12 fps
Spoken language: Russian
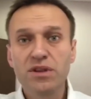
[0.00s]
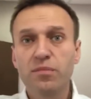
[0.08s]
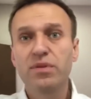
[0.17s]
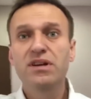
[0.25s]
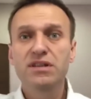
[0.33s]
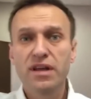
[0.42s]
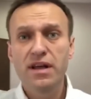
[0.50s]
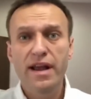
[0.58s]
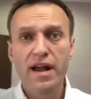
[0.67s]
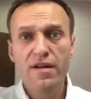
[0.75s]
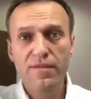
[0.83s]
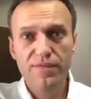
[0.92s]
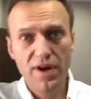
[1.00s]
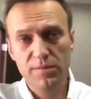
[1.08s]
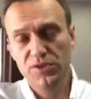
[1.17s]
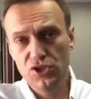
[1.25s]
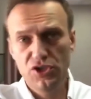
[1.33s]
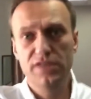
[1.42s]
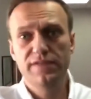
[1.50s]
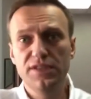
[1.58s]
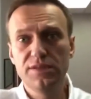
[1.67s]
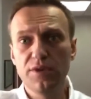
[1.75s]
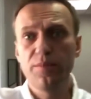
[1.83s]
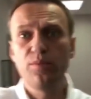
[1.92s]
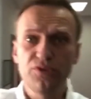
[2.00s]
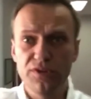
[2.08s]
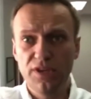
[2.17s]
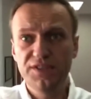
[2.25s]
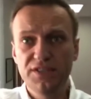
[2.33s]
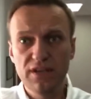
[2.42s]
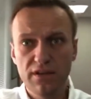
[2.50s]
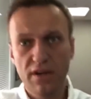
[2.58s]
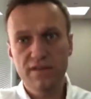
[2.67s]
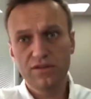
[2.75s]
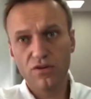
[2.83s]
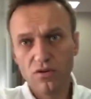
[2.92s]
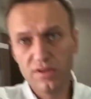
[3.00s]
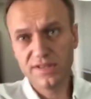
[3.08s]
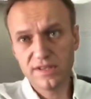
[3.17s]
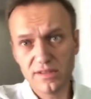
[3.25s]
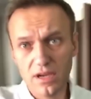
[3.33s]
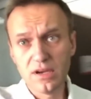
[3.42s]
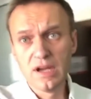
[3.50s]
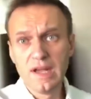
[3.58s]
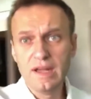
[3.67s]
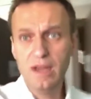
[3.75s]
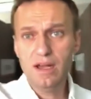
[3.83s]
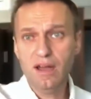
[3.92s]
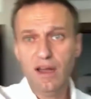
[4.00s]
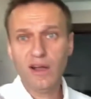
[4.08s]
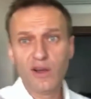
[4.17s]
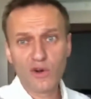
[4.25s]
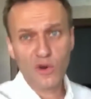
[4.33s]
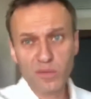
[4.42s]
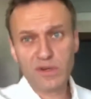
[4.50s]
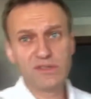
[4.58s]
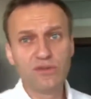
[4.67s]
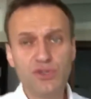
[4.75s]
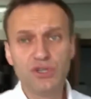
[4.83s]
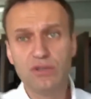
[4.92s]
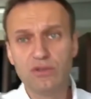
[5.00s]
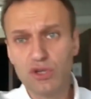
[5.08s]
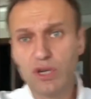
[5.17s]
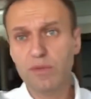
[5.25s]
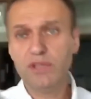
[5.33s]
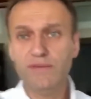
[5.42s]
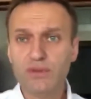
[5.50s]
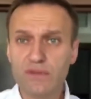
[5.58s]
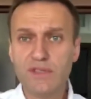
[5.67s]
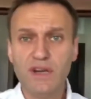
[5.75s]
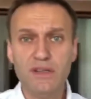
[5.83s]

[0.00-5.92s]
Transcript: именно благодаря вам сейчас Владимир Путин так сильно расстроился и так а, громко стучит ножками на всю